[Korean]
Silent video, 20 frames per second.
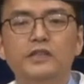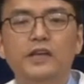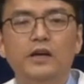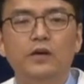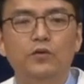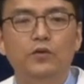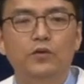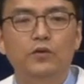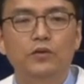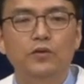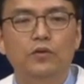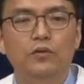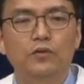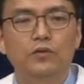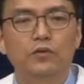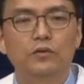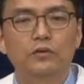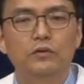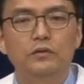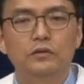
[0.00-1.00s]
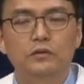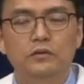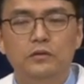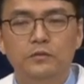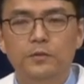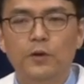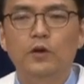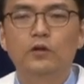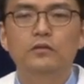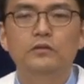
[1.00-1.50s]
않고 그
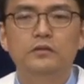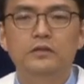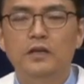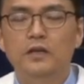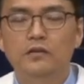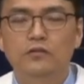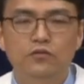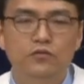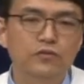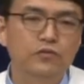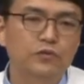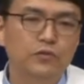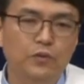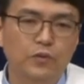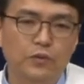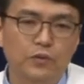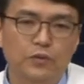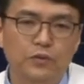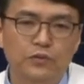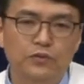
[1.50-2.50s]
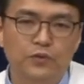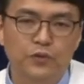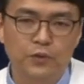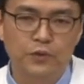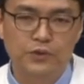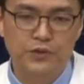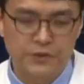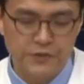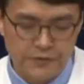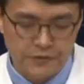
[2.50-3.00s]
벽을 딱 뚫고
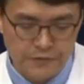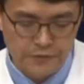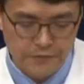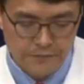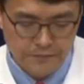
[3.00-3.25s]
들어오셨어요.